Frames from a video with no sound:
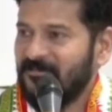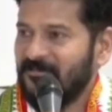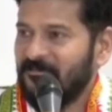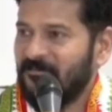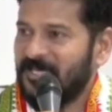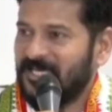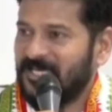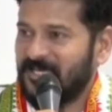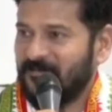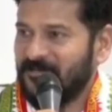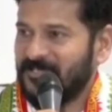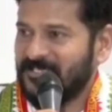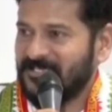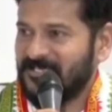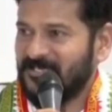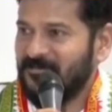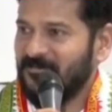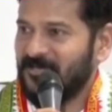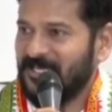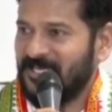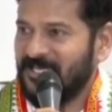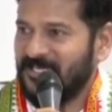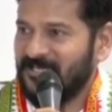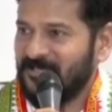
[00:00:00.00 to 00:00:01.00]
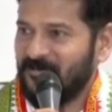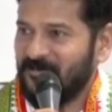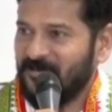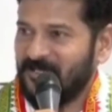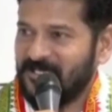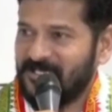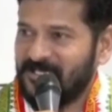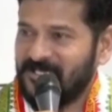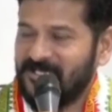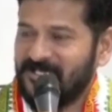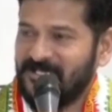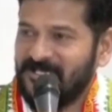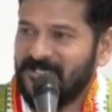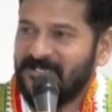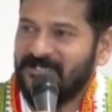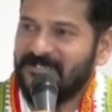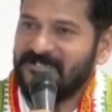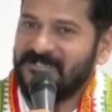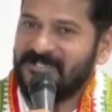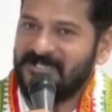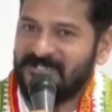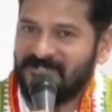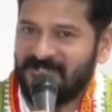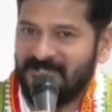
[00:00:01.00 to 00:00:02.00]
बारह परसेंट बनाते बोल के
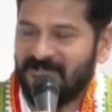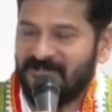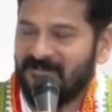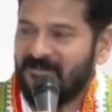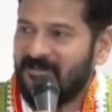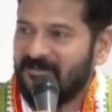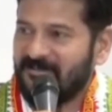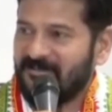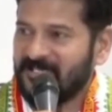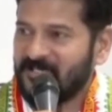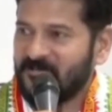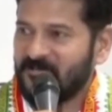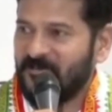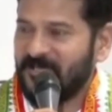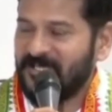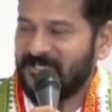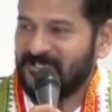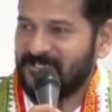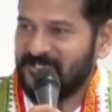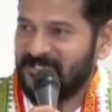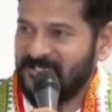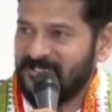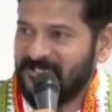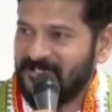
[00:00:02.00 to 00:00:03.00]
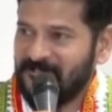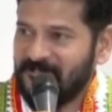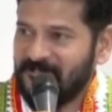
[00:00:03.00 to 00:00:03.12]
जिस दिन कांग्रेस पार्टी